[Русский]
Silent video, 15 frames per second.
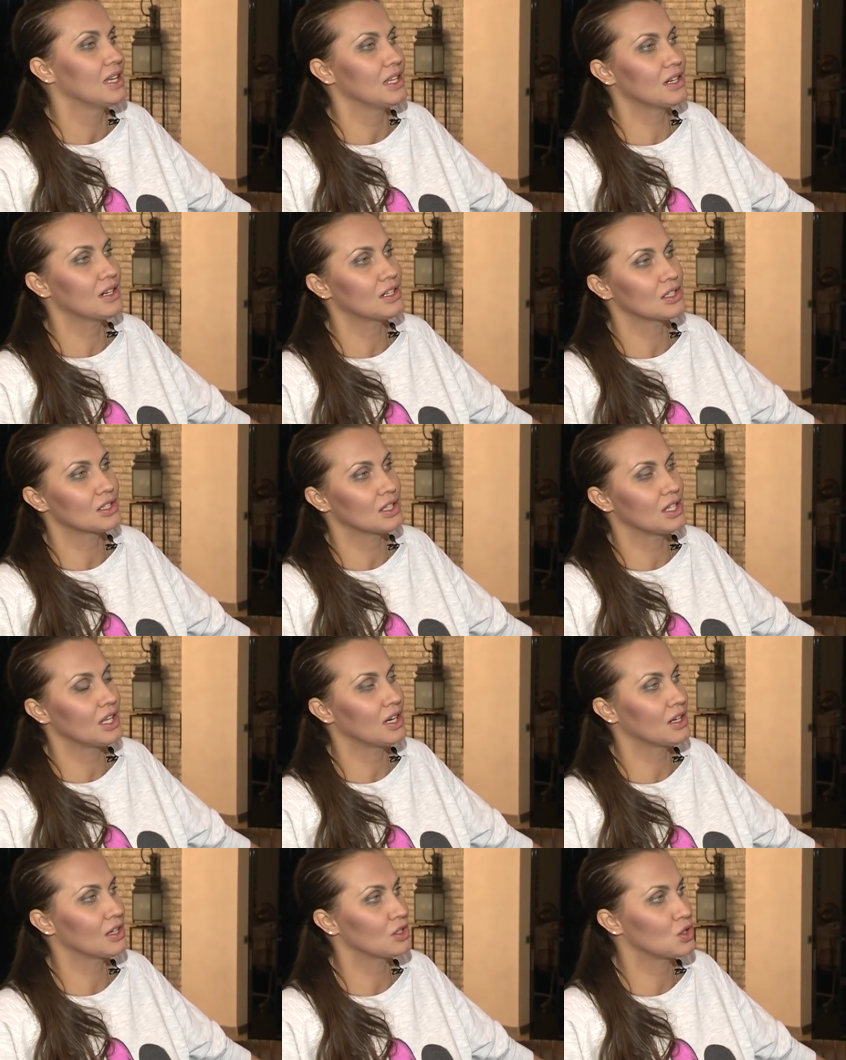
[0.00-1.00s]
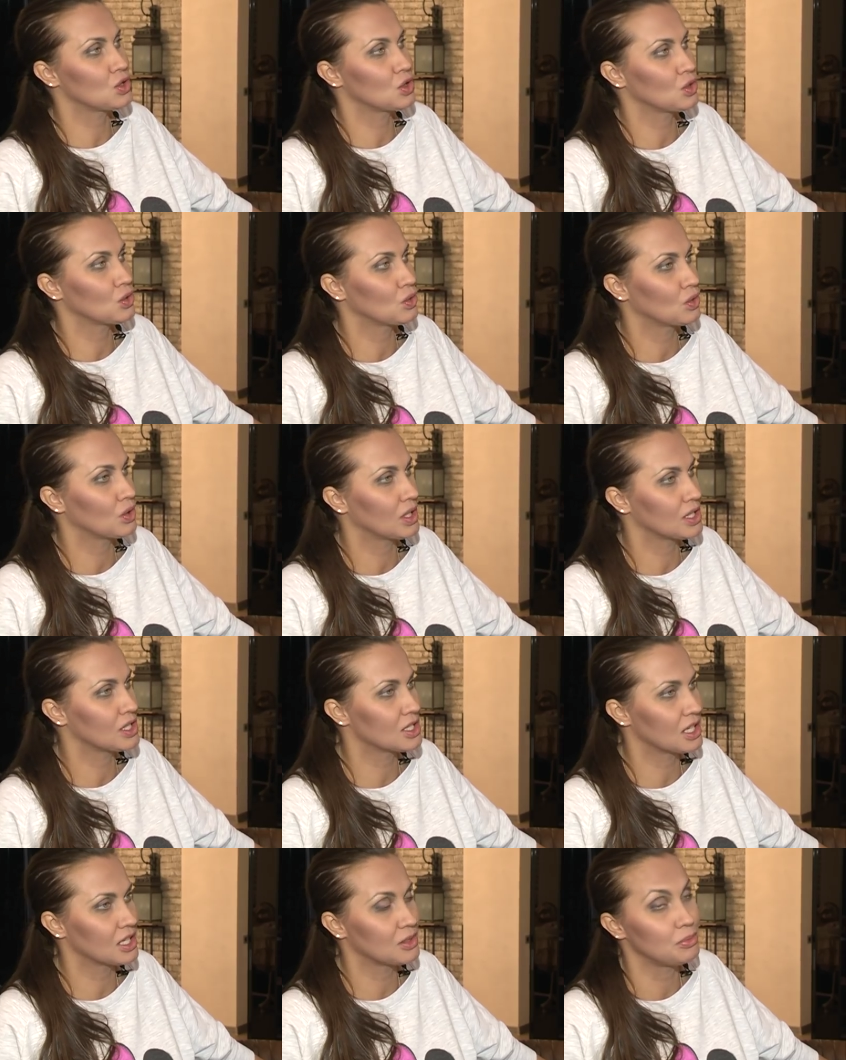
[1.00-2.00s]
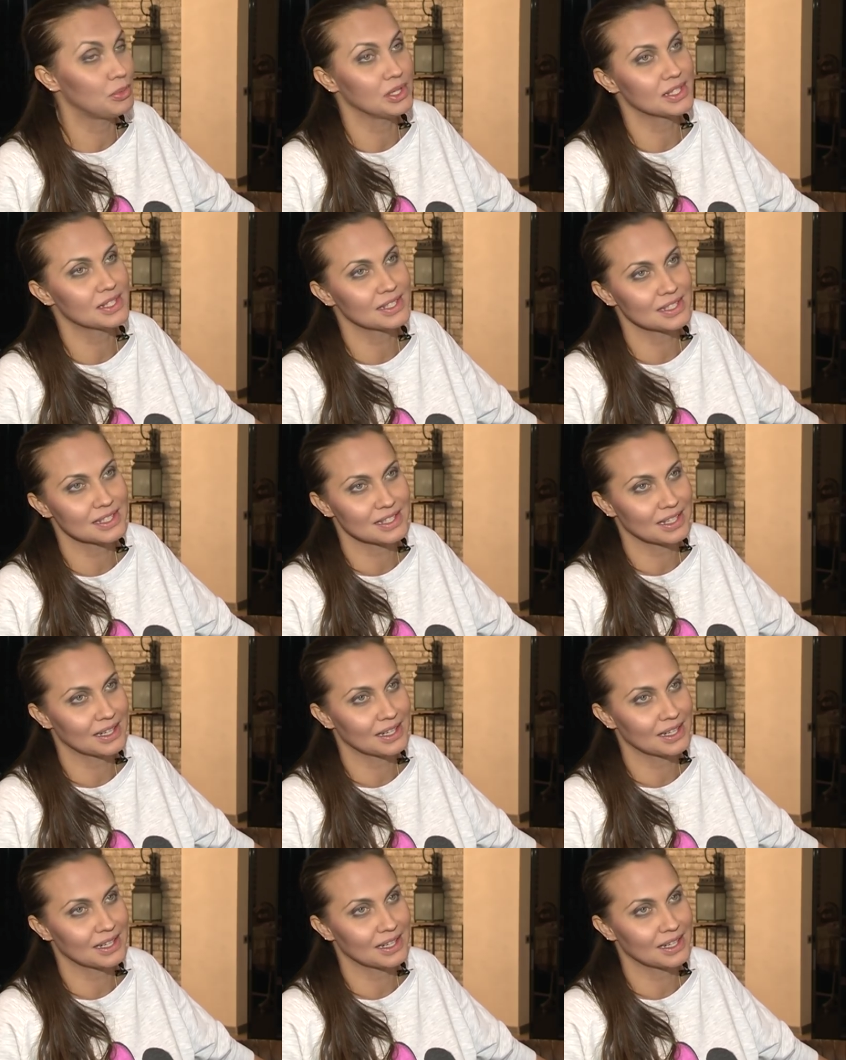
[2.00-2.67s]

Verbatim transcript: Я, я хочу отжать бизнес